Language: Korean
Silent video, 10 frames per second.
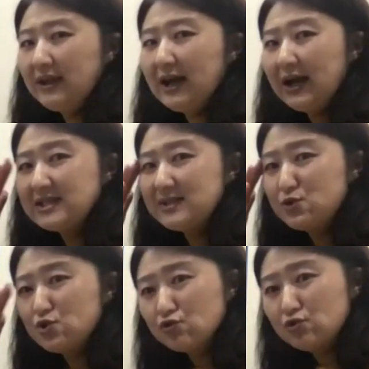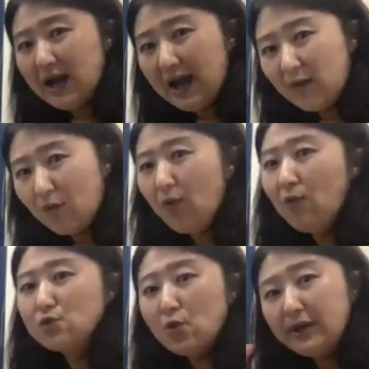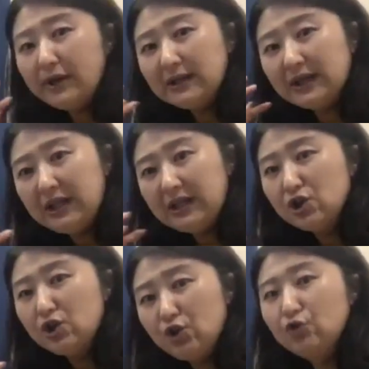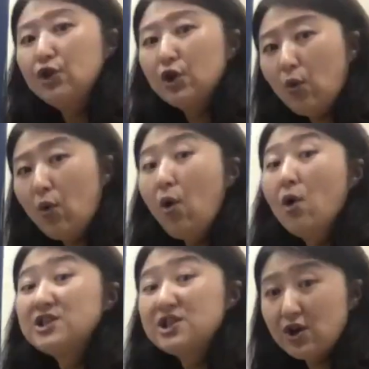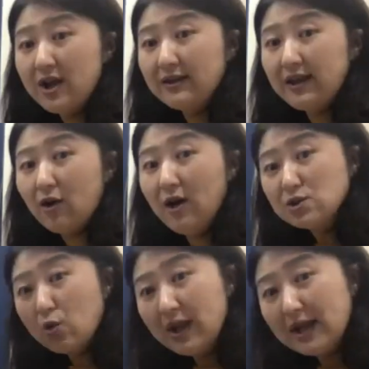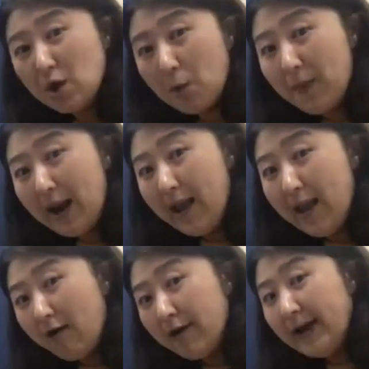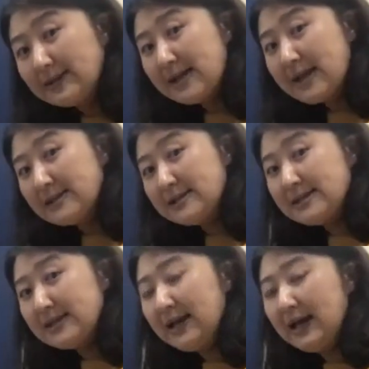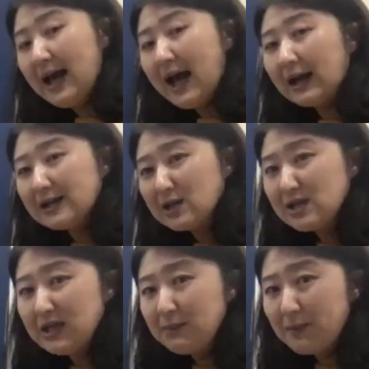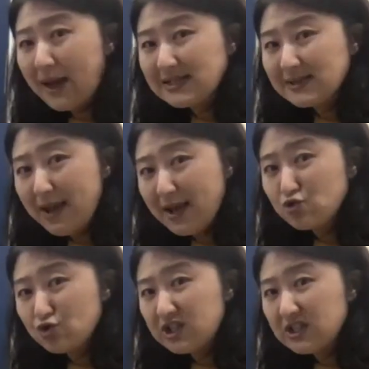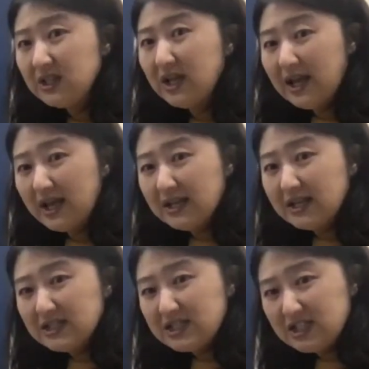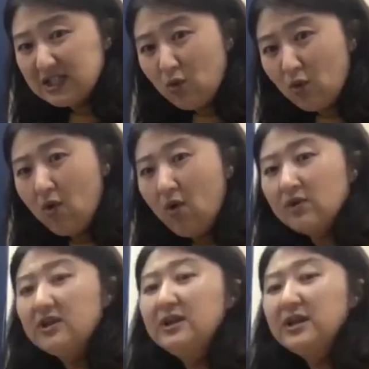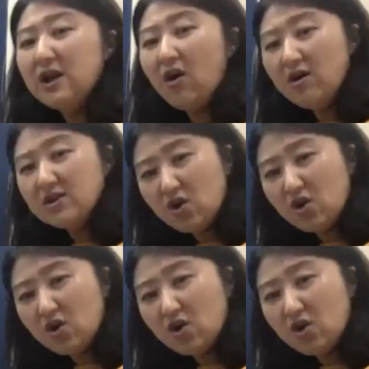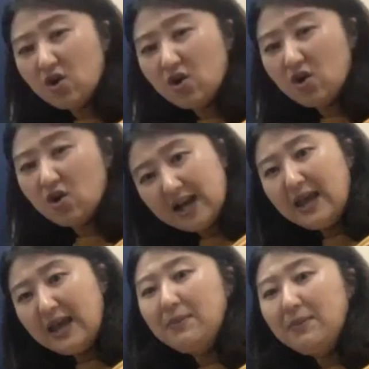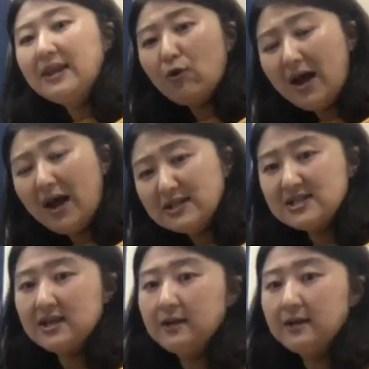거기다가 집중을 하고 소리를 귀를 기울이고 치셔야 돼요. 소리가 정말 커넥트 되는지 아까 선생님이 말씀해 주신 쉬고 드는 거 정확하게 타이밍대로 하는지